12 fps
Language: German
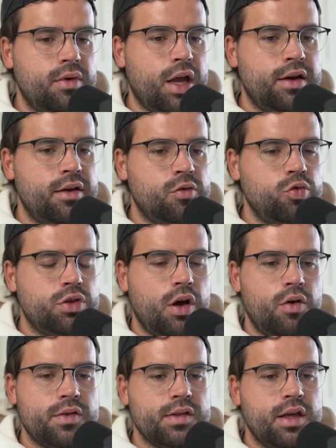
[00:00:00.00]
keine gute
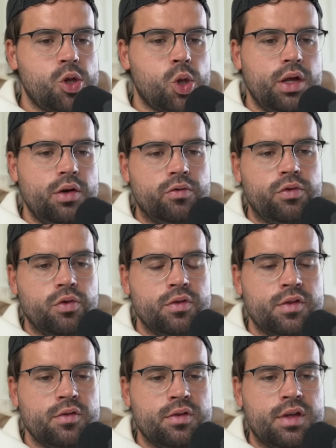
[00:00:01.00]
Außendarstellung für
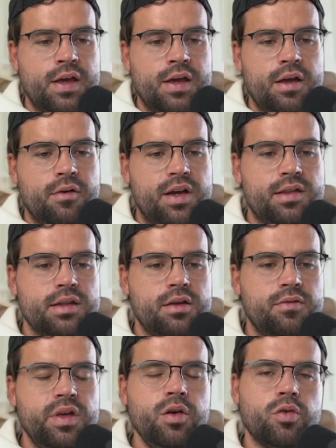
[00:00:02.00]
uns und weiß
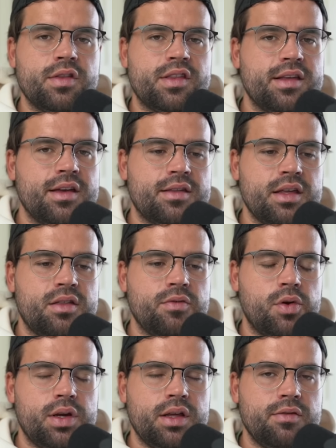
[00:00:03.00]
nicht, wie uns das
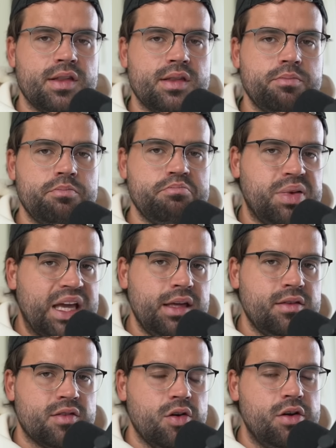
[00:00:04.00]
jetzt wirklich was
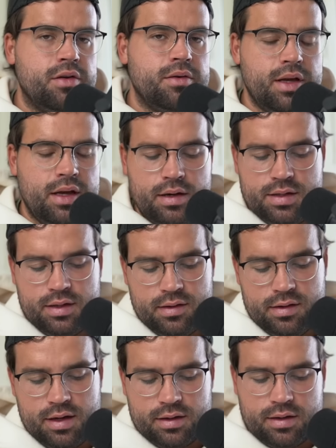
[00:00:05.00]
bringen soll, ehrlich
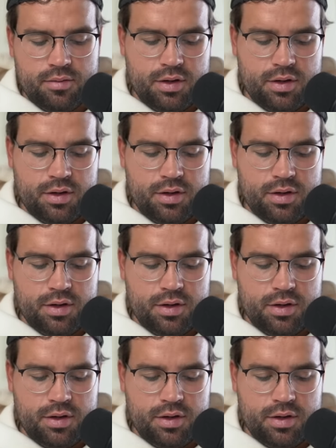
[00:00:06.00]
gesagt.